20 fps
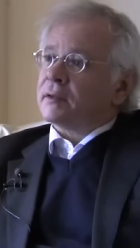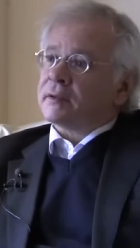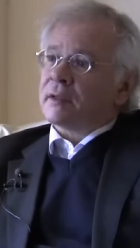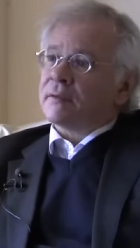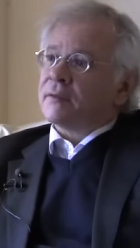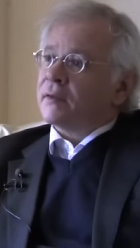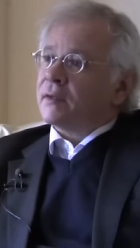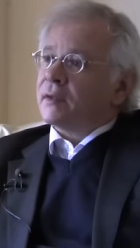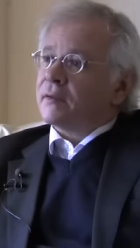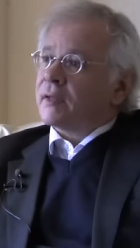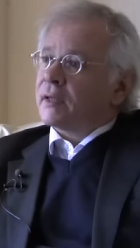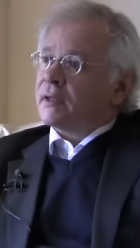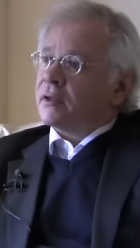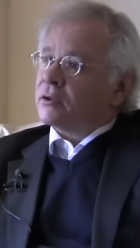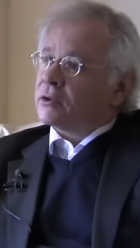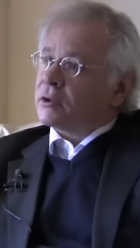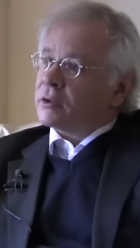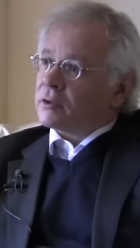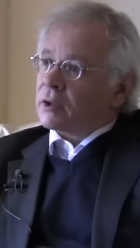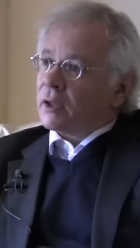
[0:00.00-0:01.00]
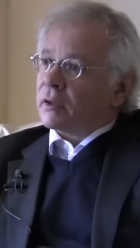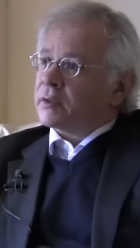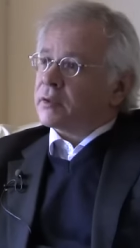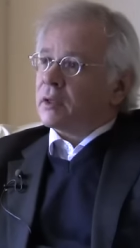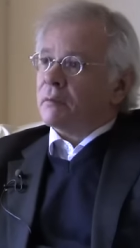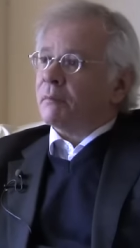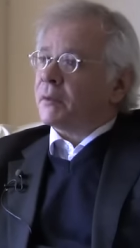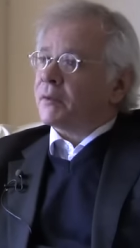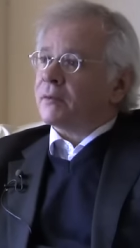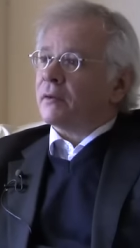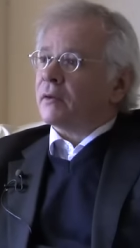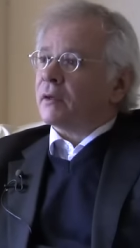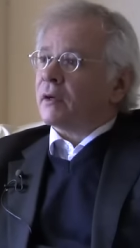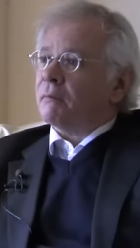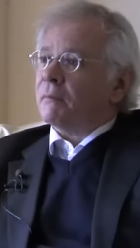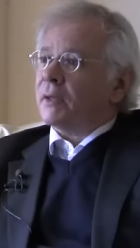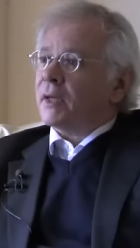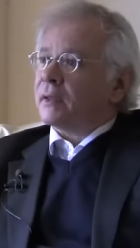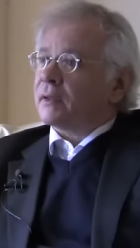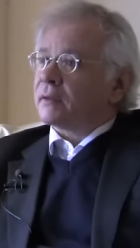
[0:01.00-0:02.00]
Desde hace 10 años eso ha empezado a
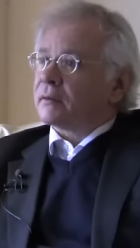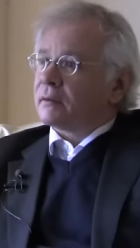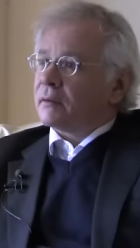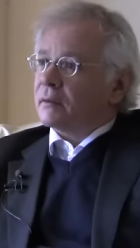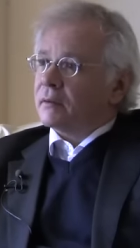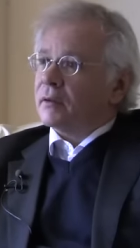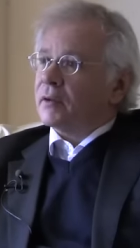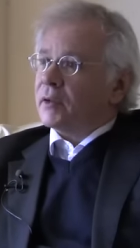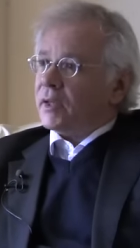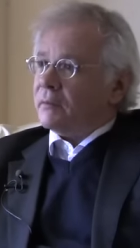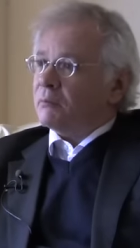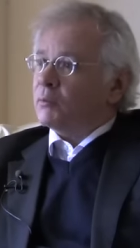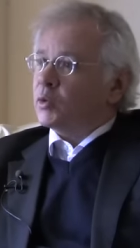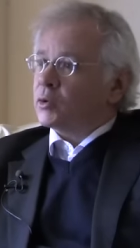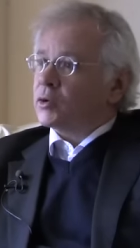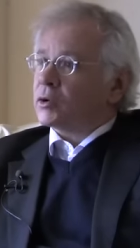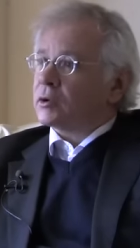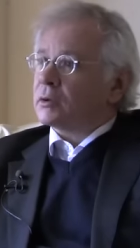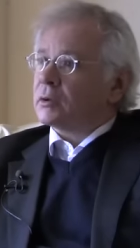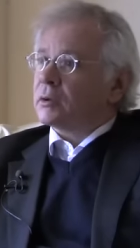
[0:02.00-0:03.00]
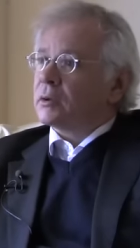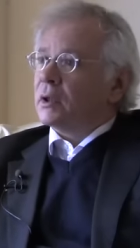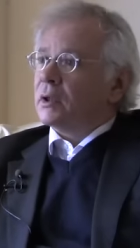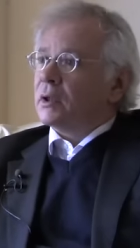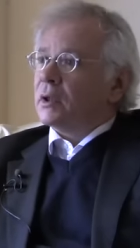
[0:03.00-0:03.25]
cambiar, eh, y mucho.